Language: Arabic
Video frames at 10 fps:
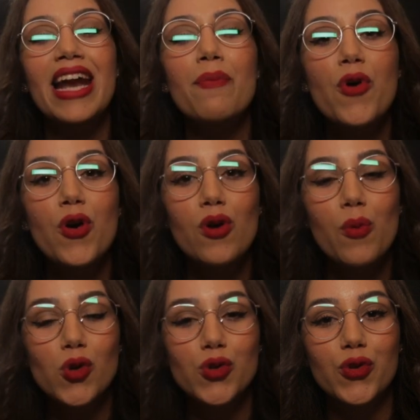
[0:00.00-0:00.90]
الرابر
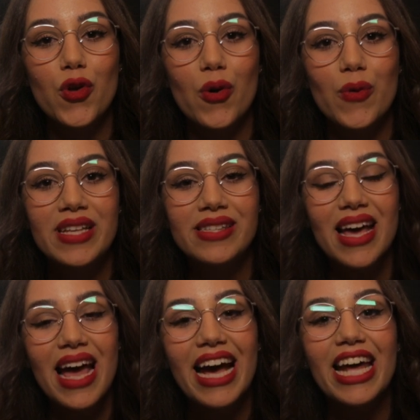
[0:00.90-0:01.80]
والبروديكتور ويست
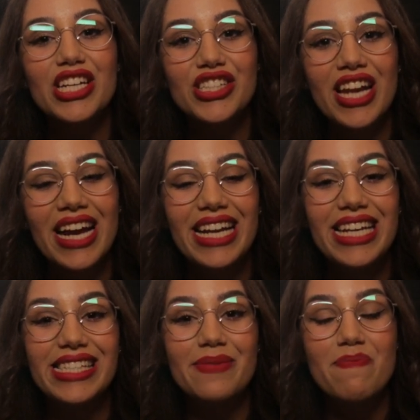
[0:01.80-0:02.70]
خرج تراك
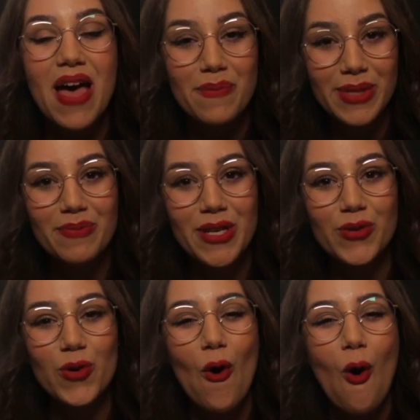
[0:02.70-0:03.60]
اللي سماه
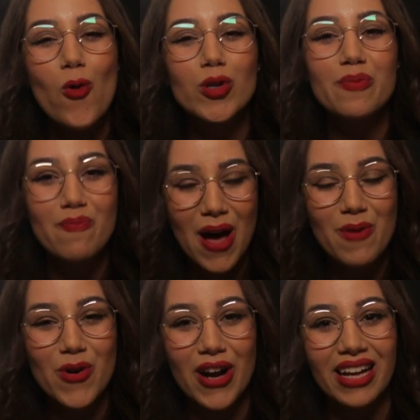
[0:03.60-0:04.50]
بسميتو وسماه
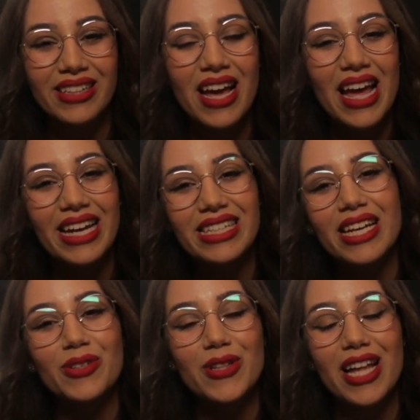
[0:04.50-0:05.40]
مراد اللي
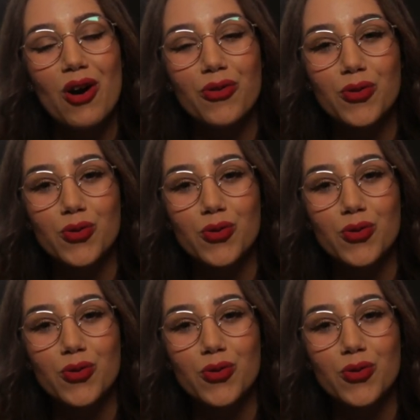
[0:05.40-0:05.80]
تقدروا تلقاوه في